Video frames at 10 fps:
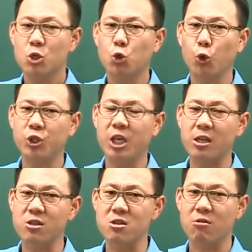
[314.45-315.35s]

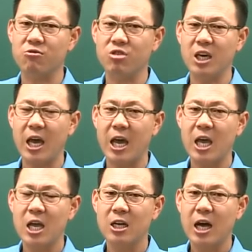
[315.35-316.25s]
초시생들이 어떻게
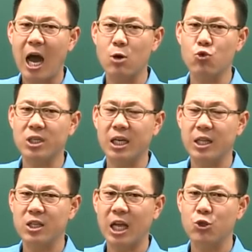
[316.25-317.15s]

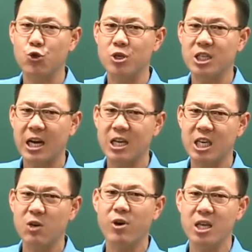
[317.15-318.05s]
한국산 단추를 잘
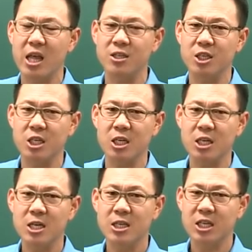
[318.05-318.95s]
끼워야 되는지
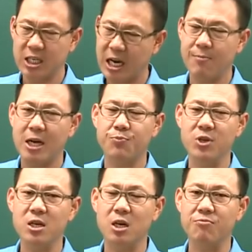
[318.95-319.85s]
제가 잘
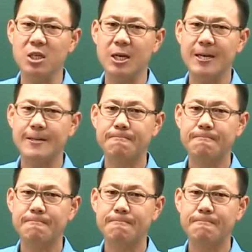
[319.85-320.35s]
말씀드릴 겁니다.